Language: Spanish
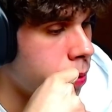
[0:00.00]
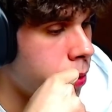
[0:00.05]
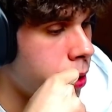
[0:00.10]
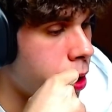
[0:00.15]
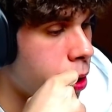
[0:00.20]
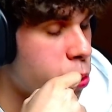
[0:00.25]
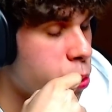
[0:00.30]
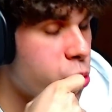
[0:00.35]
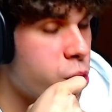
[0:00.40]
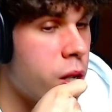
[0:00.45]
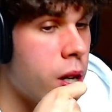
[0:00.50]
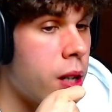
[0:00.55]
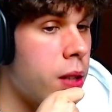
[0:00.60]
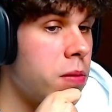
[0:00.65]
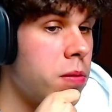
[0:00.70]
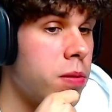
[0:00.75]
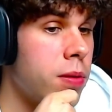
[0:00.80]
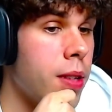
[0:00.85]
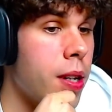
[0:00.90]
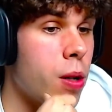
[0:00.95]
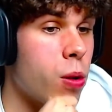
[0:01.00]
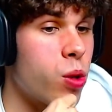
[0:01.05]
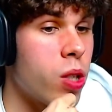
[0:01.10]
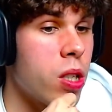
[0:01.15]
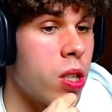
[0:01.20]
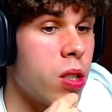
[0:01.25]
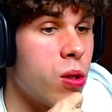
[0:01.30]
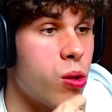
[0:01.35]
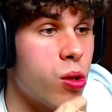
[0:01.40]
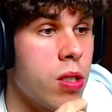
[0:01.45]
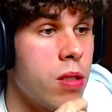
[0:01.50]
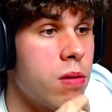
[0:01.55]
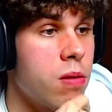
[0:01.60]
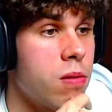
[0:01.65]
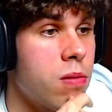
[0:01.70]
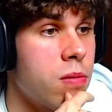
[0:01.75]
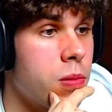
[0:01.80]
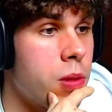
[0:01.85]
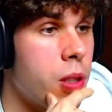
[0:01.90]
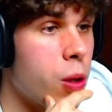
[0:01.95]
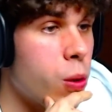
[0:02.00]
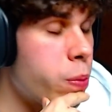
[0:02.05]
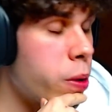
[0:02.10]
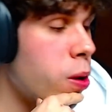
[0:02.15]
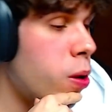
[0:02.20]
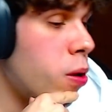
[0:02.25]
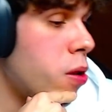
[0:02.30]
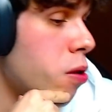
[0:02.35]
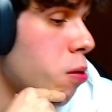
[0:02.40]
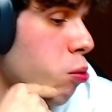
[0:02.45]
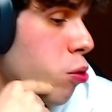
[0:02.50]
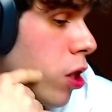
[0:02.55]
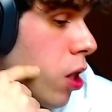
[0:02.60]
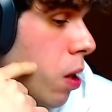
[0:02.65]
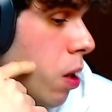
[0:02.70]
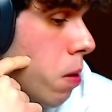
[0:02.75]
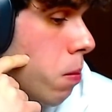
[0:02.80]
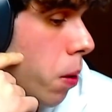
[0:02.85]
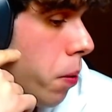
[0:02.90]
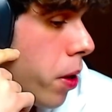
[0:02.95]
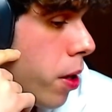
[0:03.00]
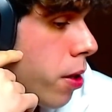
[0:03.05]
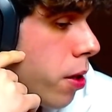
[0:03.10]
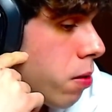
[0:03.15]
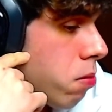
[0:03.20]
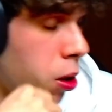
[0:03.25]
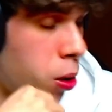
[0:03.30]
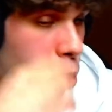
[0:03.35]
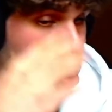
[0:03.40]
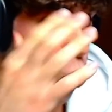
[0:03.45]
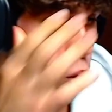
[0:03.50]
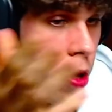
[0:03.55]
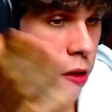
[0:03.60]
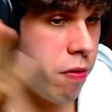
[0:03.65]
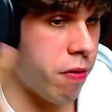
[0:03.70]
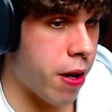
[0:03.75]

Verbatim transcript: ¿De Rusia? De Rusia no lo sé de, pero de Rusia también va bien, incluso de